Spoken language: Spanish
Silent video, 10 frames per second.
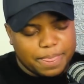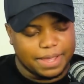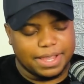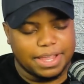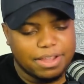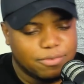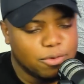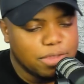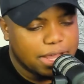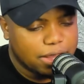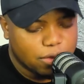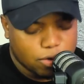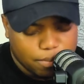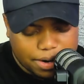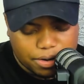eh, fluyendo
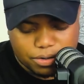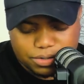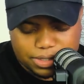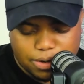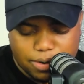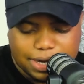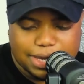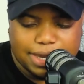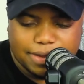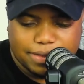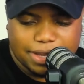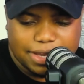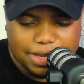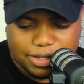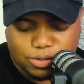con varios consejos aquí de
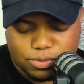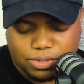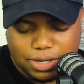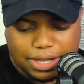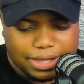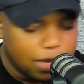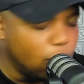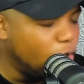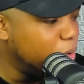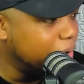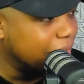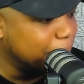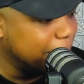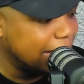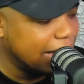Jesus. Tengo jóvenes que
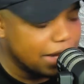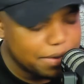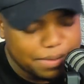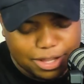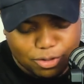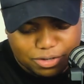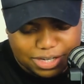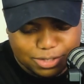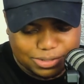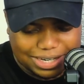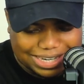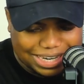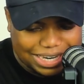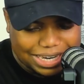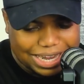me están escribiendo, Jesus,
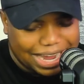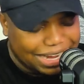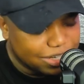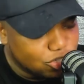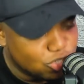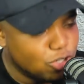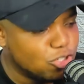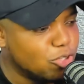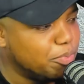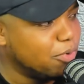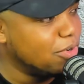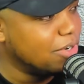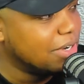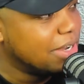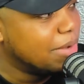aquí, ansiosos por
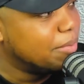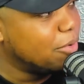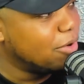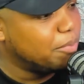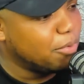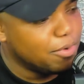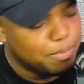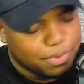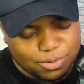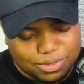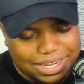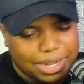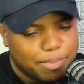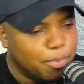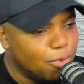porque usted
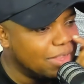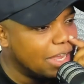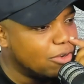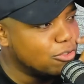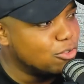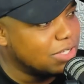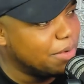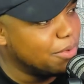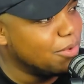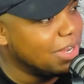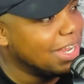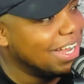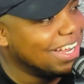responda con su sabiduría.